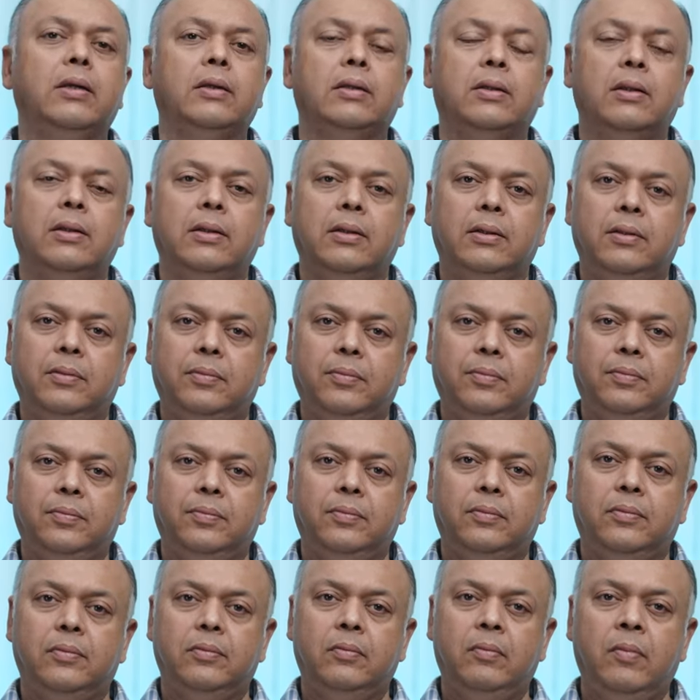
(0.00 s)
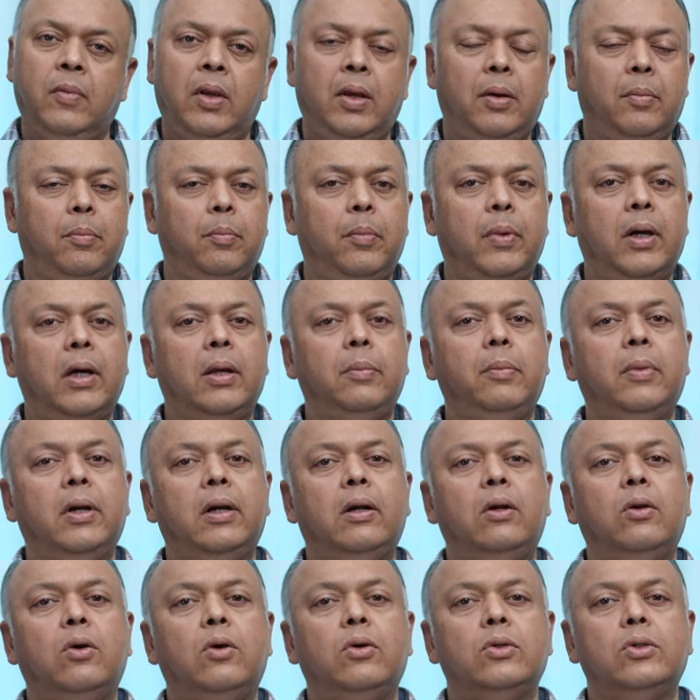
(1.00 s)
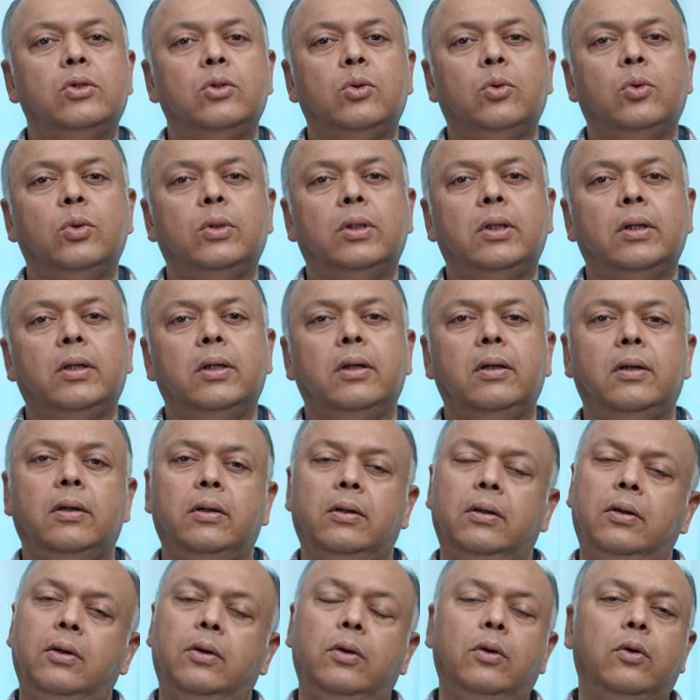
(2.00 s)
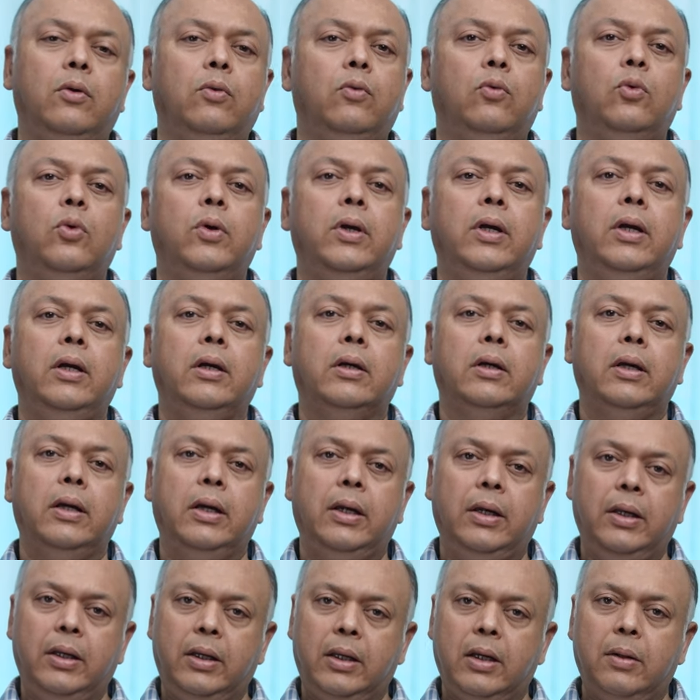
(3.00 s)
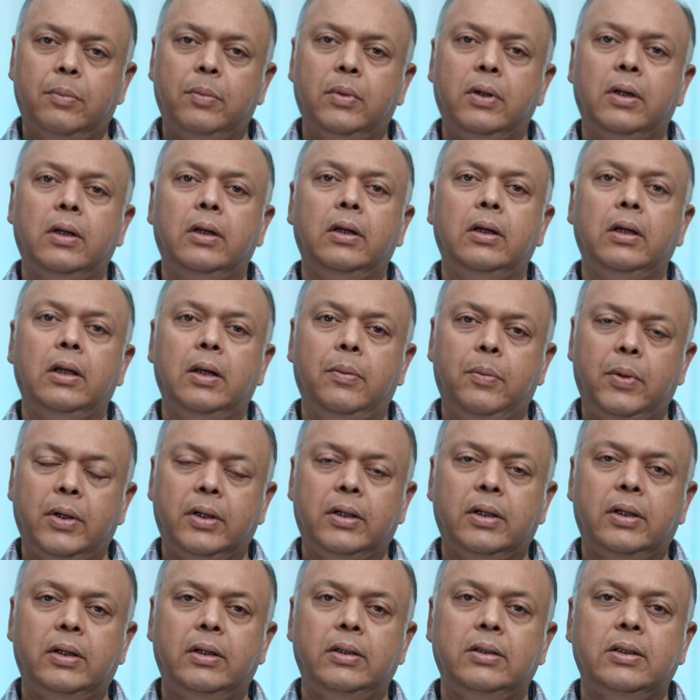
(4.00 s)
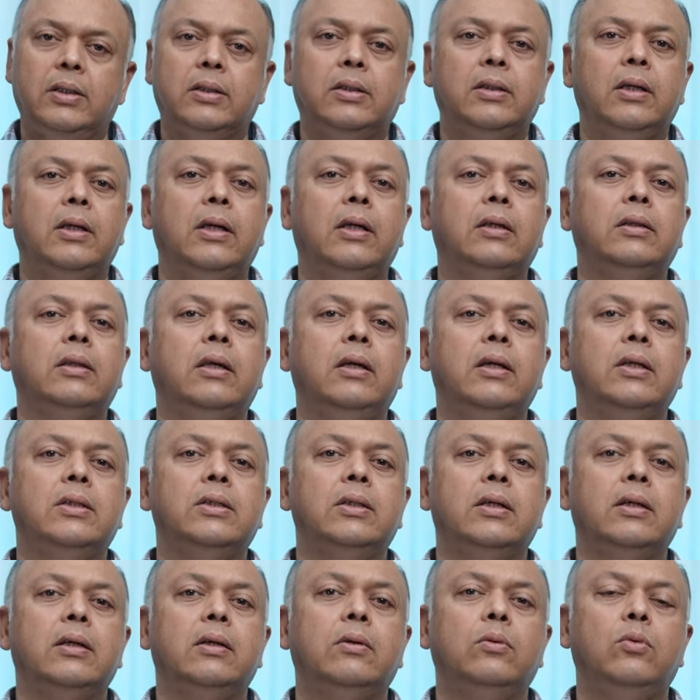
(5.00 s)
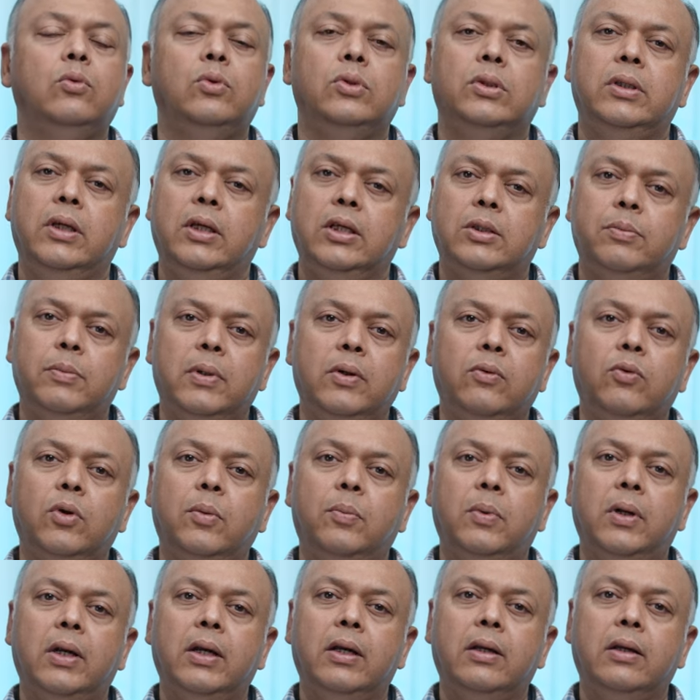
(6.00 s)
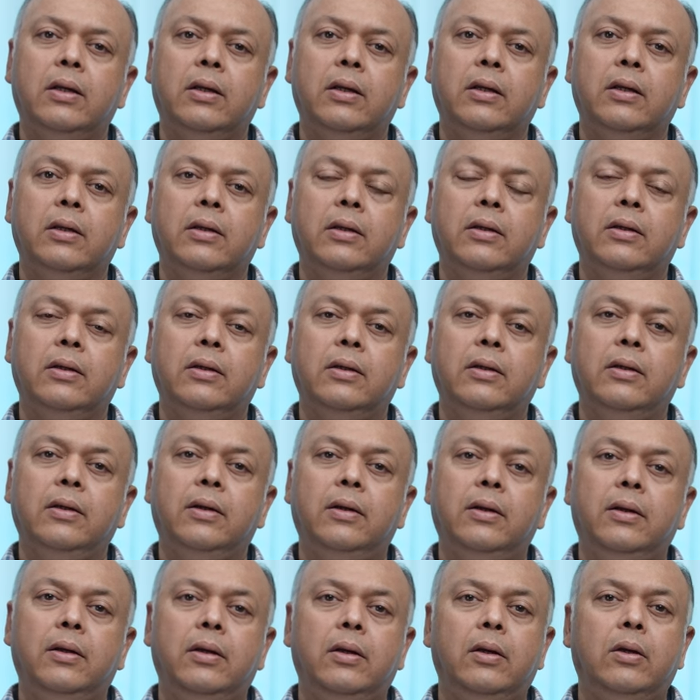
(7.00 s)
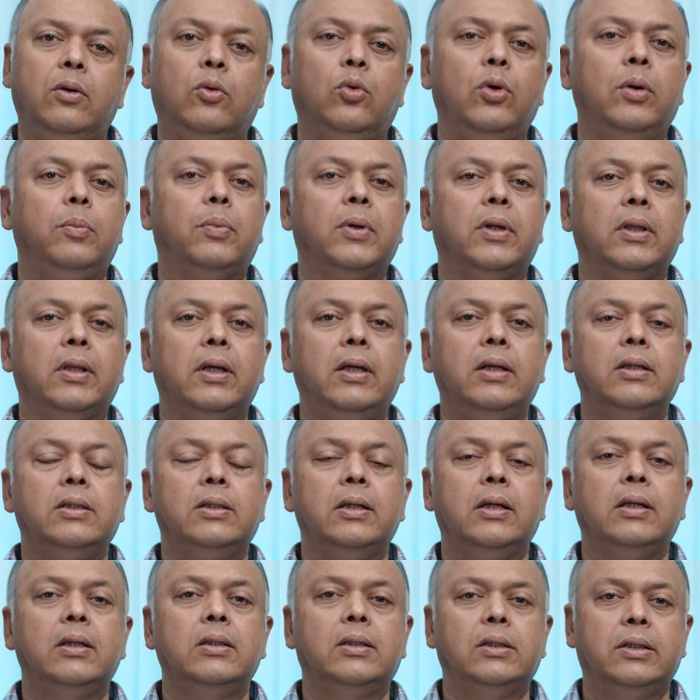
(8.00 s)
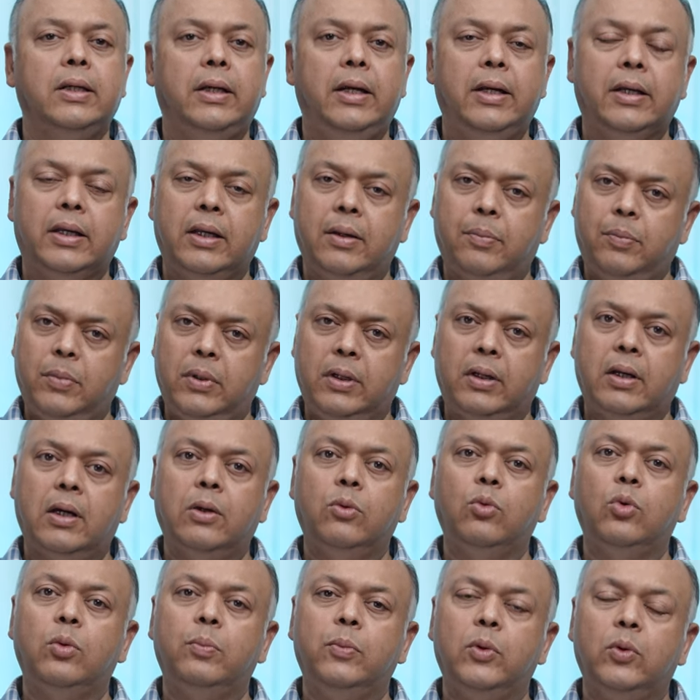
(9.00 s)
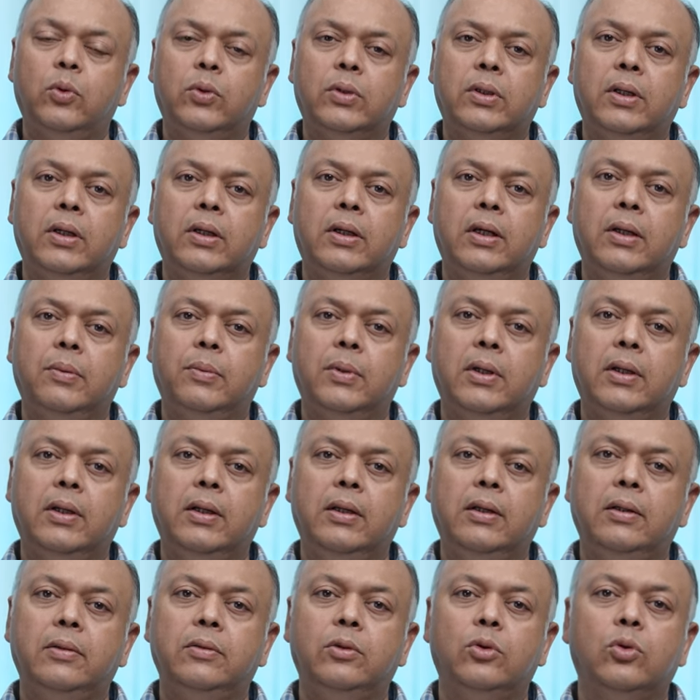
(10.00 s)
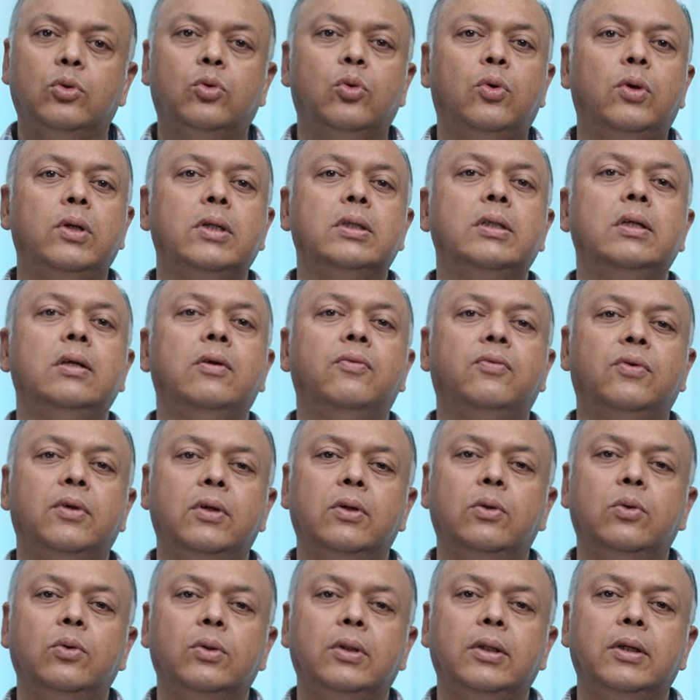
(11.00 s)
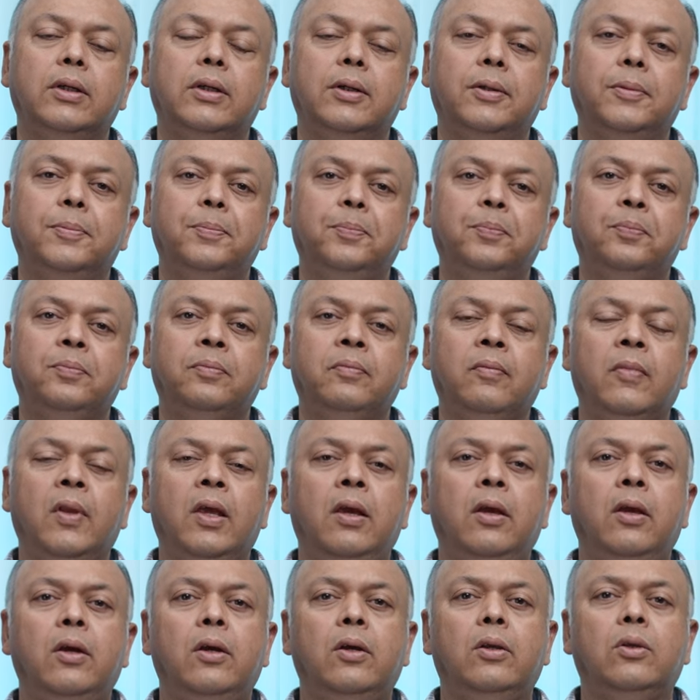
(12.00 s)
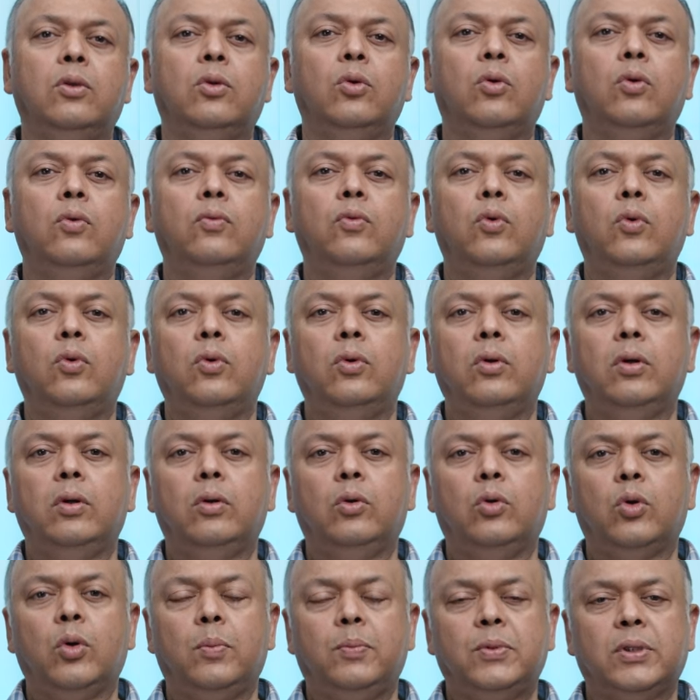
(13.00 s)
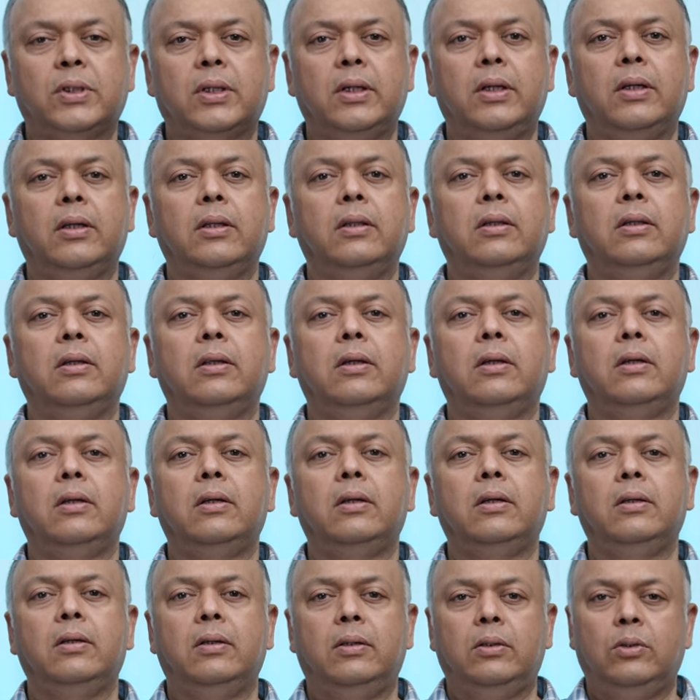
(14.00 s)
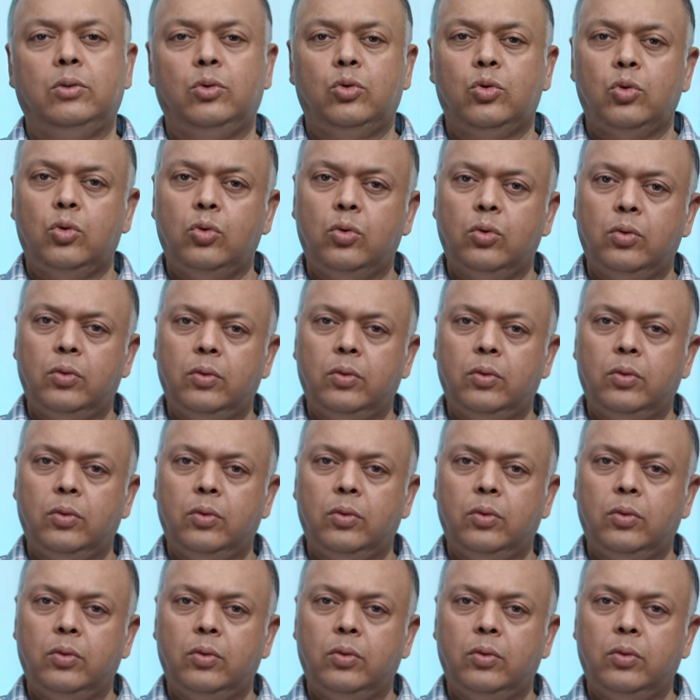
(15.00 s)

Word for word: करते हैं मैन मेड लॉज जो होते हैं वो एक एरिया में लिमिटेड जैसे एक देश है उस देश में वो अप्लाई करेंगे कोई प्रदेश है स्टेट के अपने कानून भी होते हैं कई बारी जो थोड़े से डिफरेंट होते हैं तो वो ग्रुप्स के अंदर जो